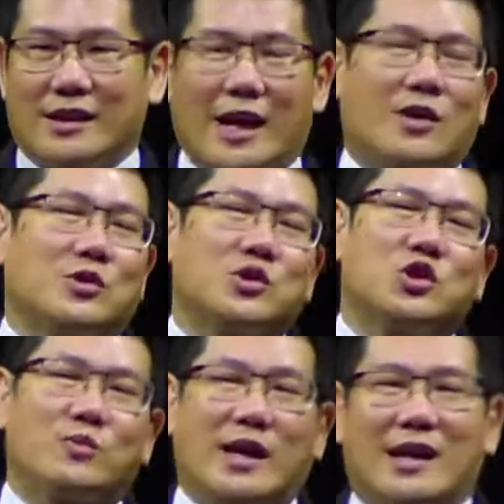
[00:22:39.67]
aku tuh
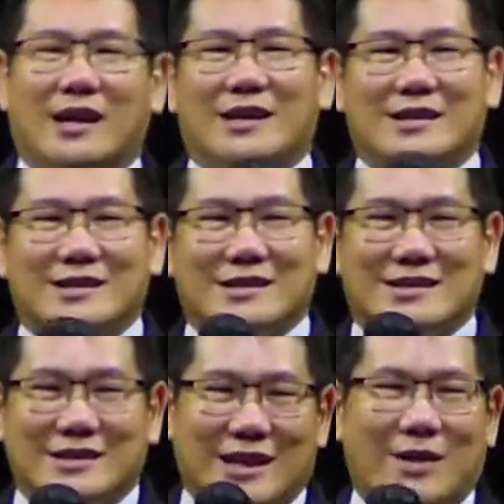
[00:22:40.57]
cuma
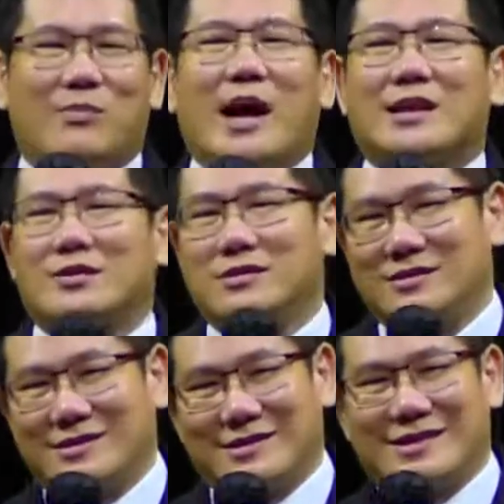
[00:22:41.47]
apa atuh?
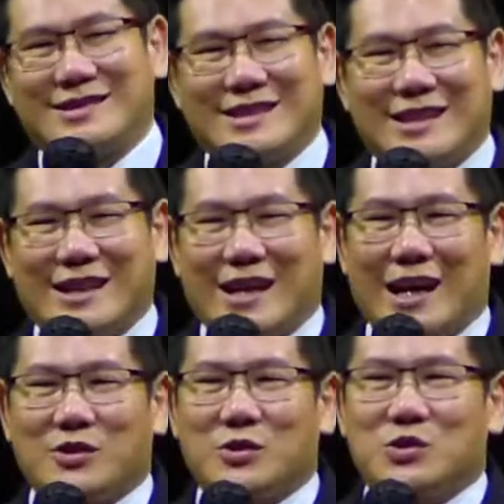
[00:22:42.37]

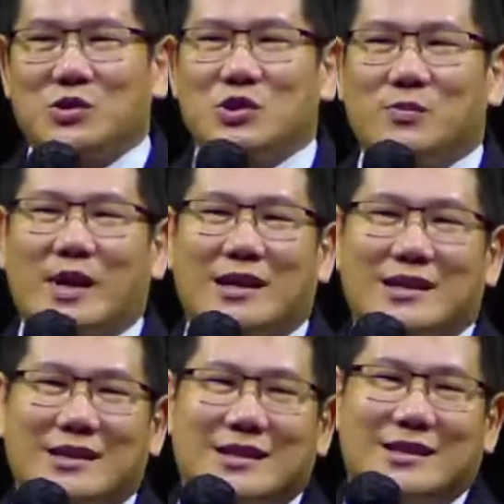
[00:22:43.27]
Aku tuh cuman
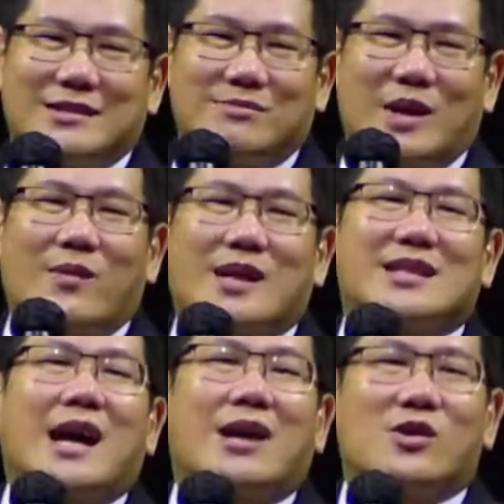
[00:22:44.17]
mawar
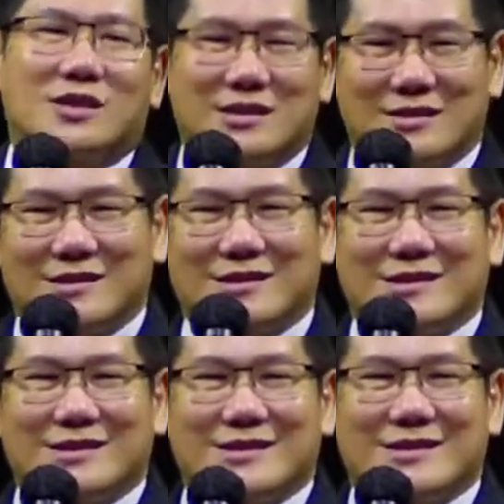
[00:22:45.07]
saron.
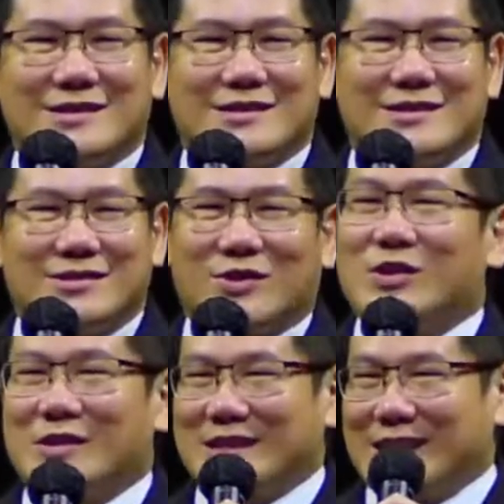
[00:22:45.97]

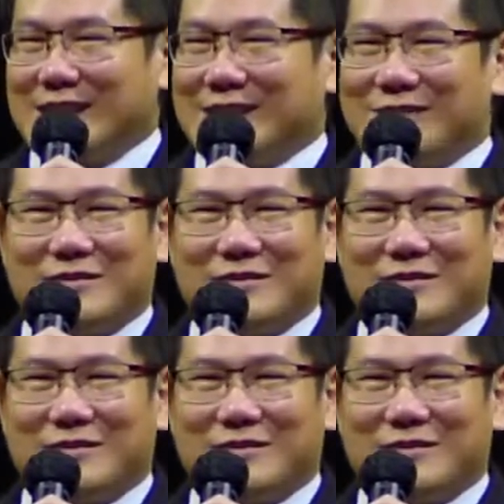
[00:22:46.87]
Kok jadi